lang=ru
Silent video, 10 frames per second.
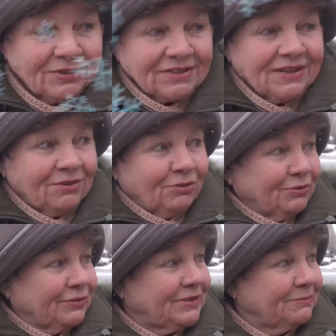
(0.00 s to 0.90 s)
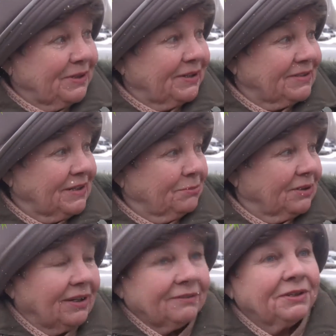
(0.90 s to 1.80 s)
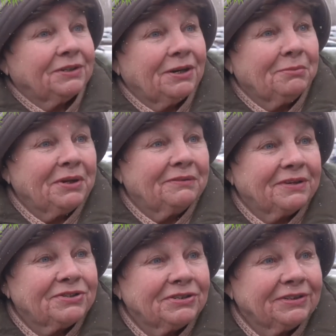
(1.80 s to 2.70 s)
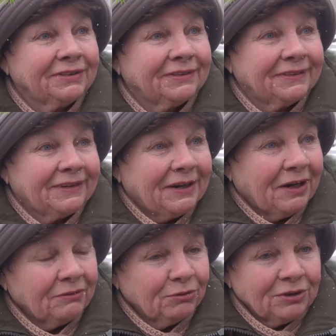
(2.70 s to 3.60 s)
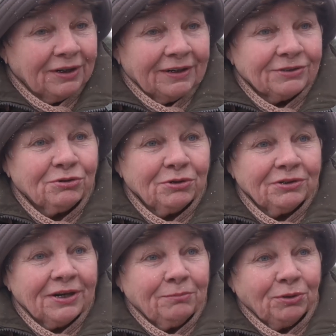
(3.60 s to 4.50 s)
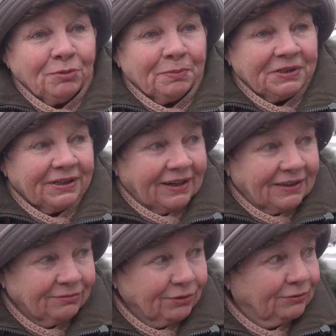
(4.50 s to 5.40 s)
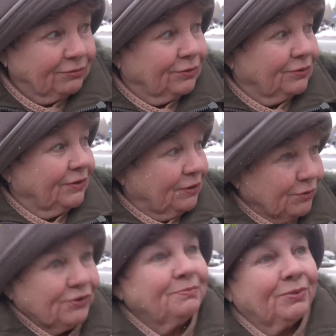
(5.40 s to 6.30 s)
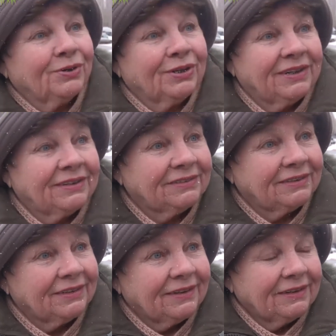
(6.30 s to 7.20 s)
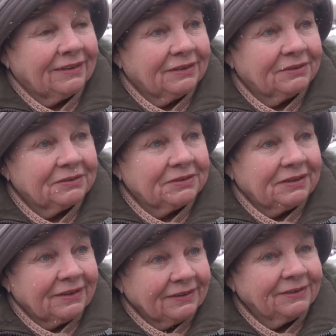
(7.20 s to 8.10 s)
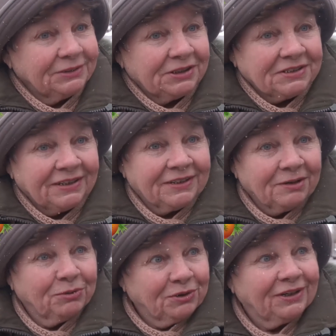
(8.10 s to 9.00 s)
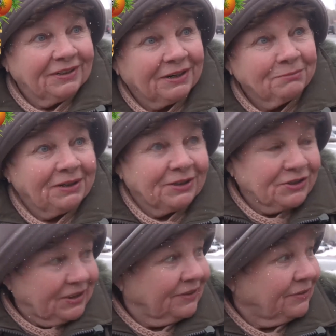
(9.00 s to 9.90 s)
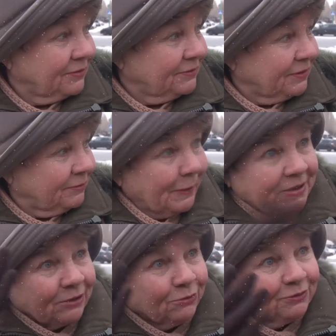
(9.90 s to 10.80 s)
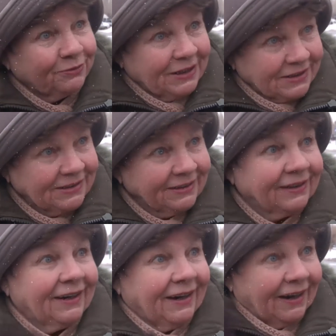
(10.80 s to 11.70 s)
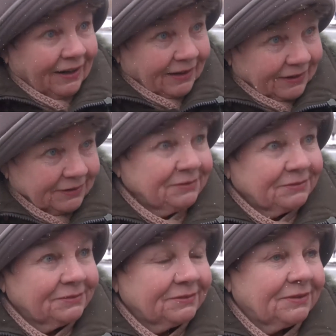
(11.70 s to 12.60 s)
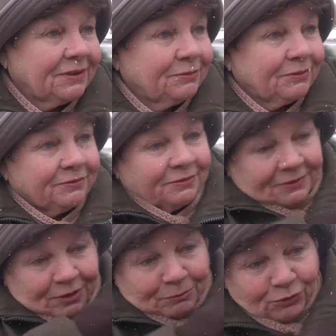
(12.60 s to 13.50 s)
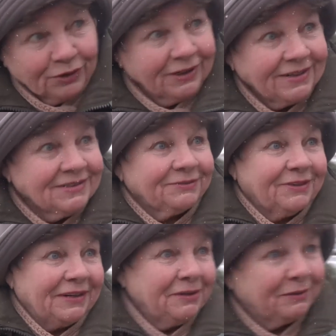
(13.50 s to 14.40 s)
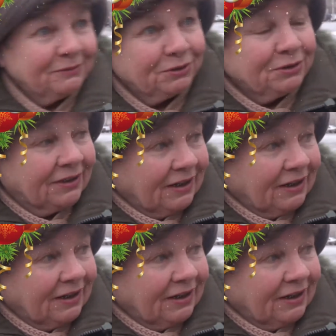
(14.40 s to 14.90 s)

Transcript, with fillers: Все здоровы в семье, самое главное для меня важное. Вот. Что работу потеряли двое внуков, это очень плохо. Это 10 лет работали нормально, жили, в библиотеку влезли, а в обоих раз, да, вот.